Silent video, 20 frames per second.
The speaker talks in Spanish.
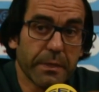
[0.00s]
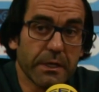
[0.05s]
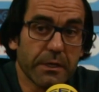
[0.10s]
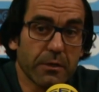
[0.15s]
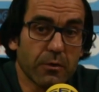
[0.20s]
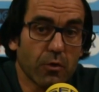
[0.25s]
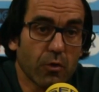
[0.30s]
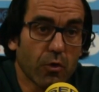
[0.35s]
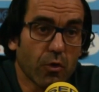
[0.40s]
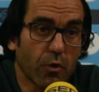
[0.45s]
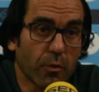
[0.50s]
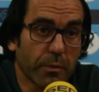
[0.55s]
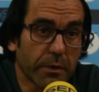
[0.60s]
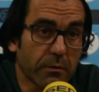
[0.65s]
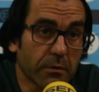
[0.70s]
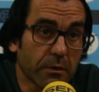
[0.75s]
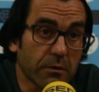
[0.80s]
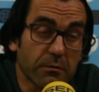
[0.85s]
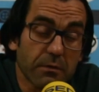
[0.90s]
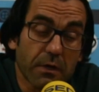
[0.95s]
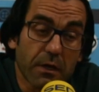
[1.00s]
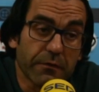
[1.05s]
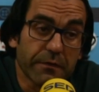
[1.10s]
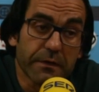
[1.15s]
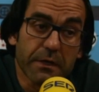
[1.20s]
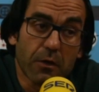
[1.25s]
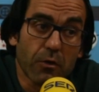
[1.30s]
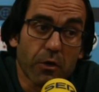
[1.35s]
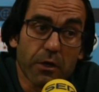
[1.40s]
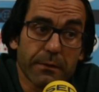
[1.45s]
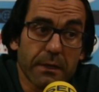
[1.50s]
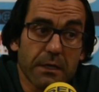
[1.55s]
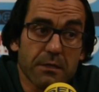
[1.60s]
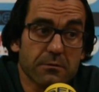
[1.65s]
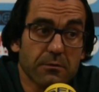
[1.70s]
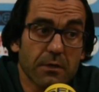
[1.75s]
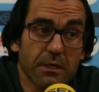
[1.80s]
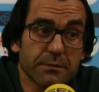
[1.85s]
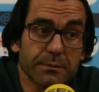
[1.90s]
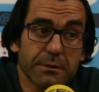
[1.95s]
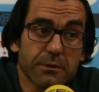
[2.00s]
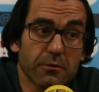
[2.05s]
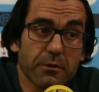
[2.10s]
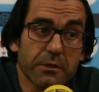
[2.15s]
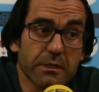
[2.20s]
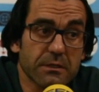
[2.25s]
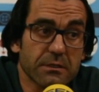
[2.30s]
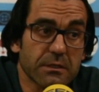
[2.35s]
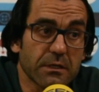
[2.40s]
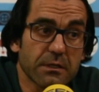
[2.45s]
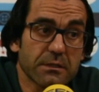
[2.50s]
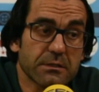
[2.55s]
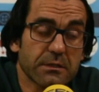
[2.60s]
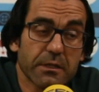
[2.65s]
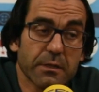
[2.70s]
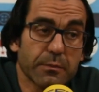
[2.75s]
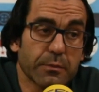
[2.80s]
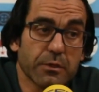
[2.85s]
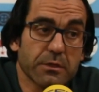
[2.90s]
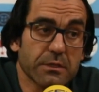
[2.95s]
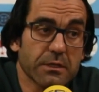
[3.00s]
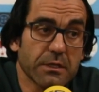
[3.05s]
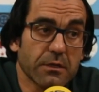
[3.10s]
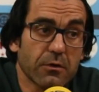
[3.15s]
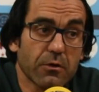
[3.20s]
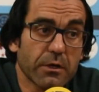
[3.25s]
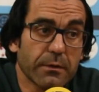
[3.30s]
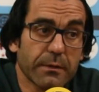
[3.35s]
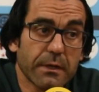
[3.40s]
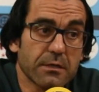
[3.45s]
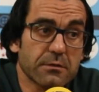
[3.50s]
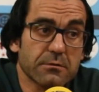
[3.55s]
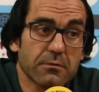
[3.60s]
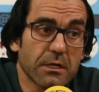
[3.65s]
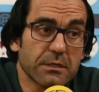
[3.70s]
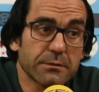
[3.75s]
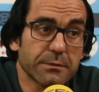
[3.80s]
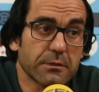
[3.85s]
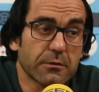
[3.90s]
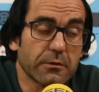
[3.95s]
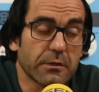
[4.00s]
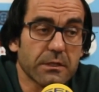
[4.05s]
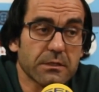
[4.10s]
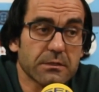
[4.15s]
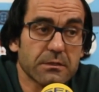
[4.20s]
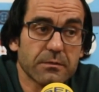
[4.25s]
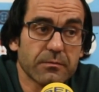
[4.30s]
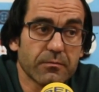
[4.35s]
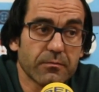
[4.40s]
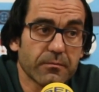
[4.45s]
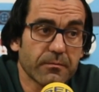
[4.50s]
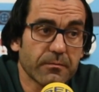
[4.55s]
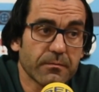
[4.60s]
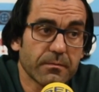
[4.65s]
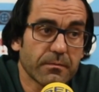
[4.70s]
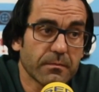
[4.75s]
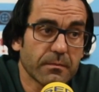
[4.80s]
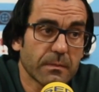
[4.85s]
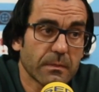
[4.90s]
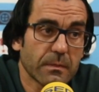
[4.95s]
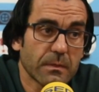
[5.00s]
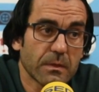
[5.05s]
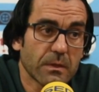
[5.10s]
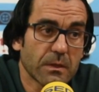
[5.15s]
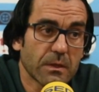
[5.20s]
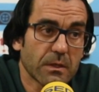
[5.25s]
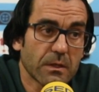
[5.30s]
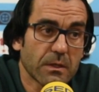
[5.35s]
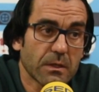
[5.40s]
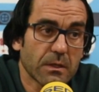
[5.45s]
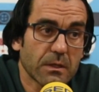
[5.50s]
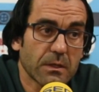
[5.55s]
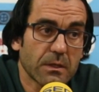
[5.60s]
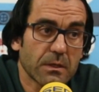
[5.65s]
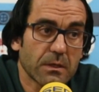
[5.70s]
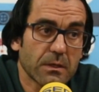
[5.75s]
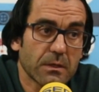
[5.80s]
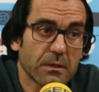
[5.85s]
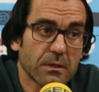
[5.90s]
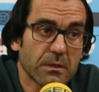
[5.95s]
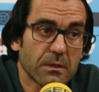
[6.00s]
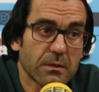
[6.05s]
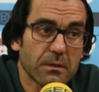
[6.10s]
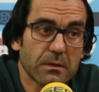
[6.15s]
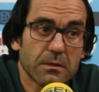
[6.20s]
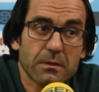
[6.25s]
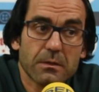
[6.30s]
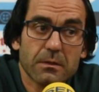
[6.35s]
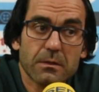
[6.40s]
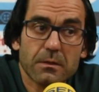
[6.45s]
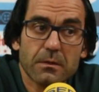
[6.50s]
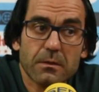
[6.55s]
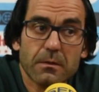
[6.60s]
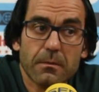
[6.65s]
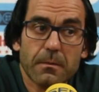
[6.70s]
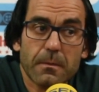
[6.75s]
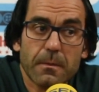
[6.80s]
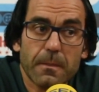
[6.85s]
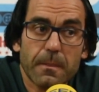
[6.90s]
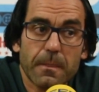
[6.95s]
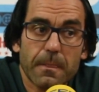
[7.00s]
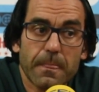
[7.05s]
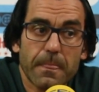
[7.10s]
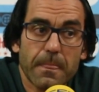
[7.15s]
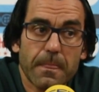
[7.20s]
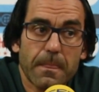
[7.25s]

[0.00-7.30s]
pero, pero bueno, al final lo que valen son las victorias. En este deporte lo que valen son las victorias. ¿Y en Móstoles hay algo que te preocupe